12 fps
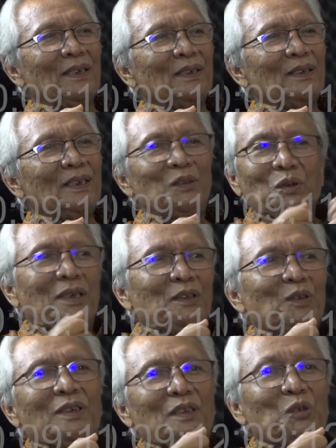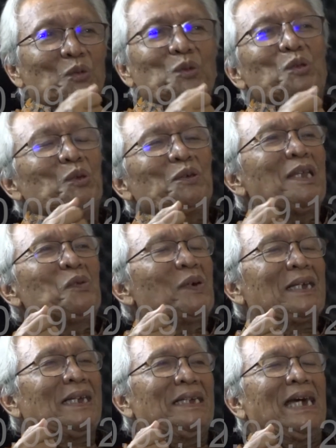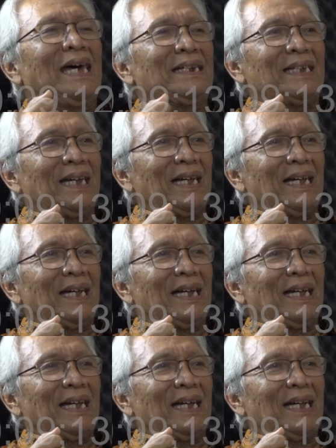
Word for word: Ya. Itu itu itu tuntutan warga negara. Jadi